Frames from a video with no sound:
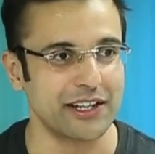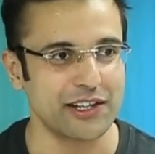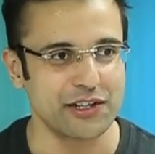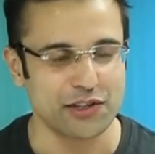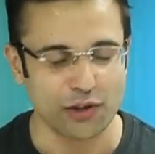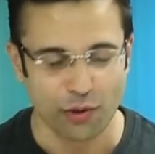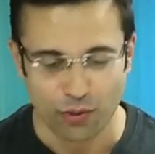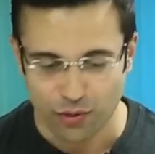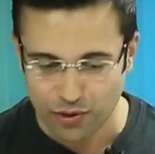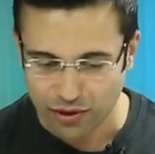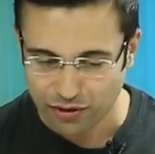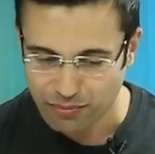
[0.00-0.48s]

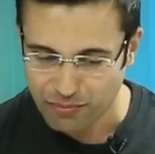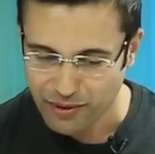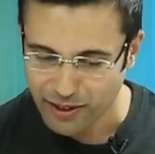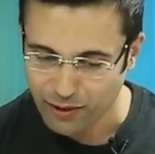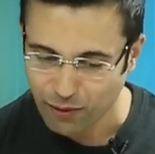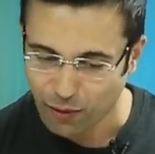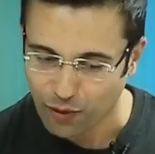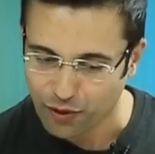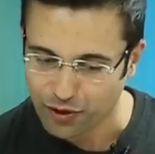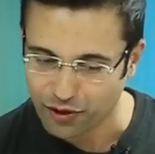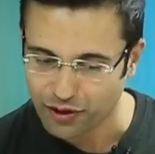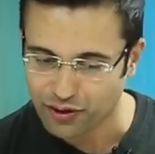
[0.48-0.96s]
चलो इसमें
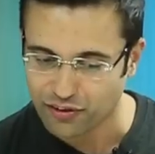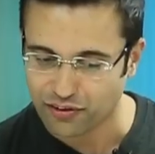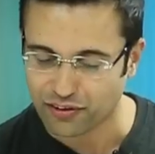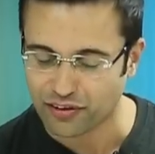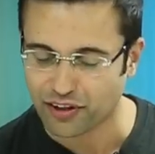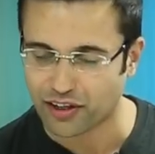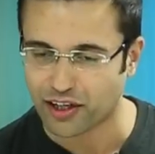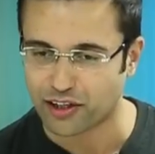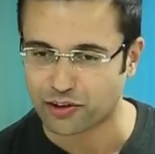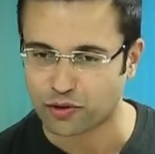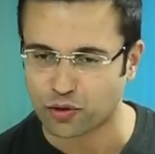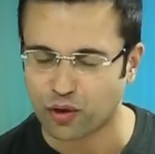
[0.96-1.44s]
एक ऑल्ट्रेशन
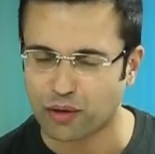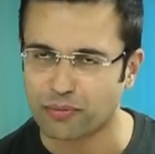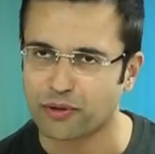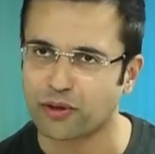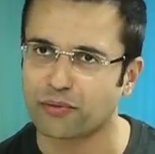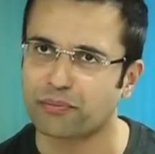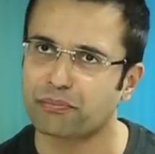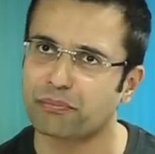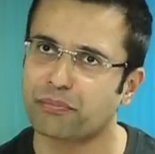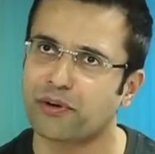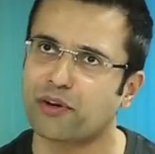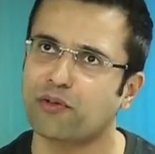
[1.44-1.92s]
कराती हूँ अभी
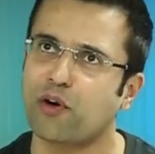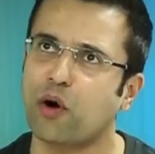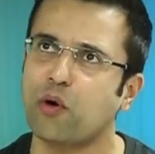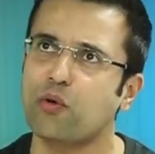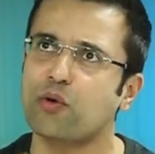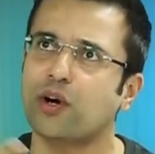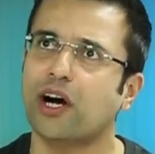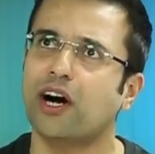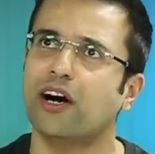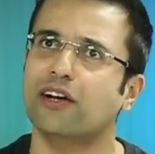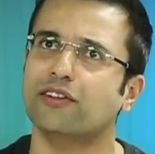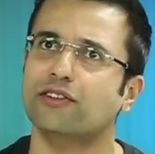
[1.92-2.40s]

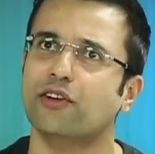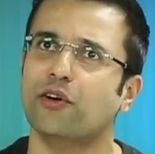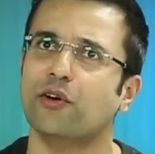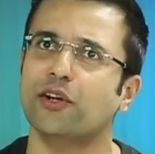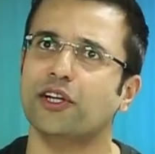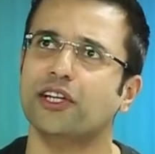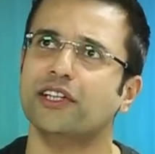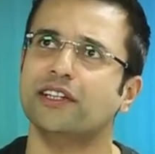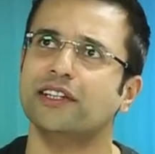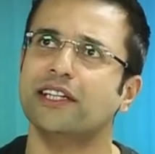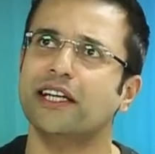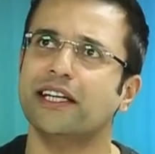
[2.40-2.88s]
बनवाऊँ कहाँ से और
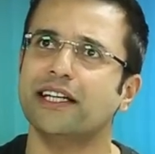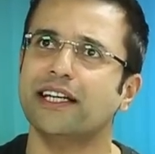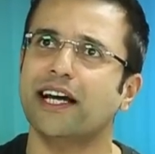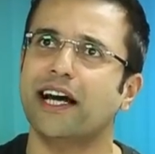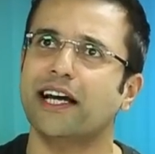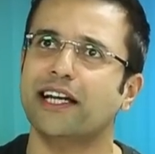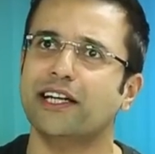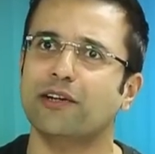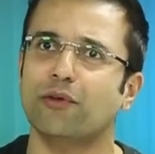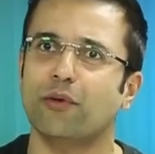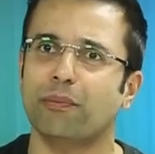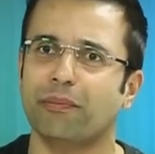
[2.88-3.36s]
कितने की
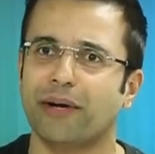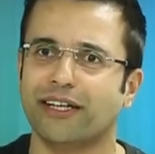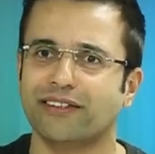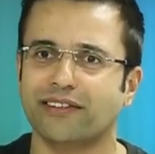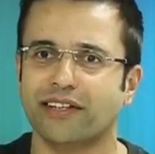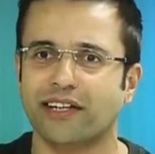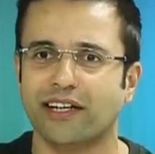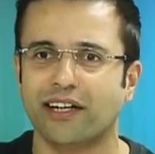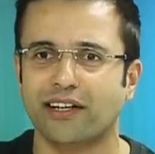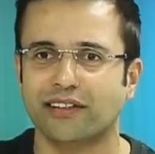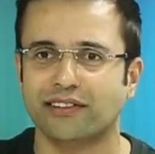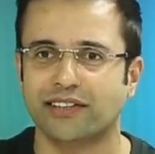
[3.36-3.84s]
आएगी वो
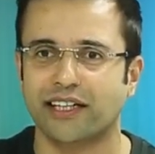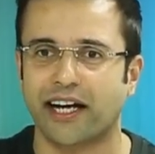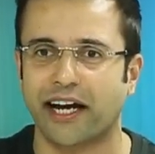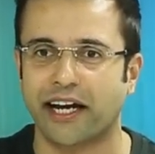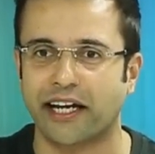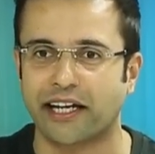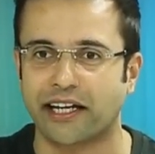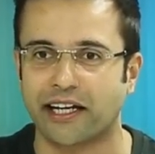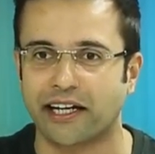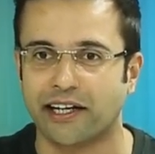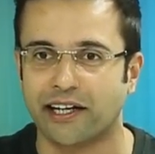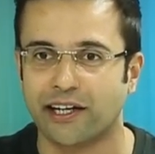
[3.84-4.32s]
पैसे कहाँ से
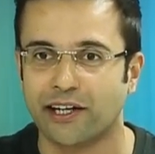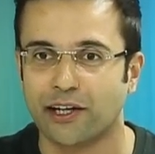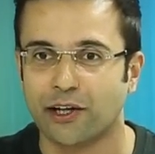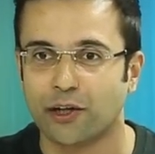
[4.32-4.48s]
आएंगे